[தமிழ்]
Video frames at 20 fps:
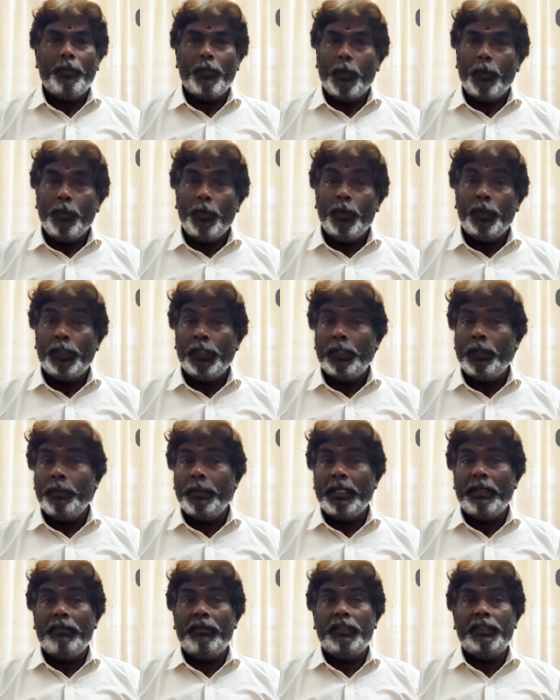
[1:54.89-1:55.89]

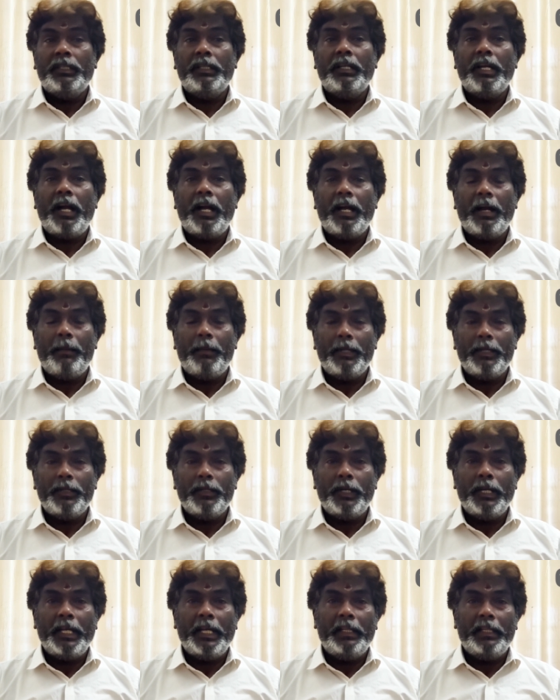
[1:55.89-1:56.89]
மும்மூர்த்திகளும் இங்கே வந்திருக்காங்க
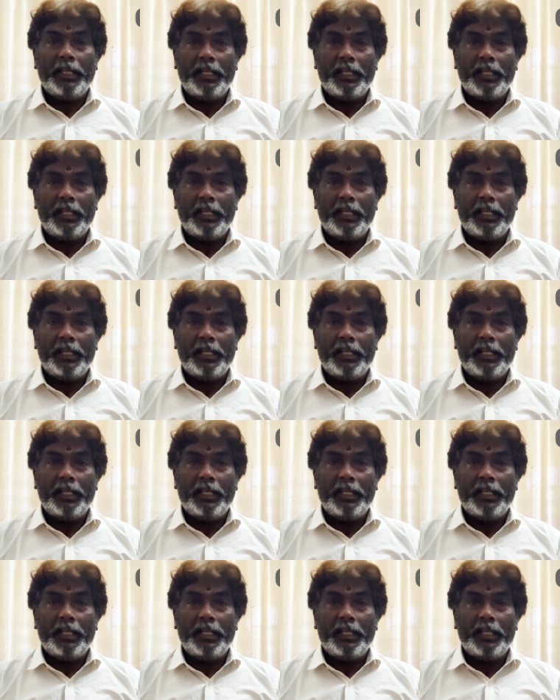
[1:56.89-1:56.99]
அப்படின்னு சொல்லி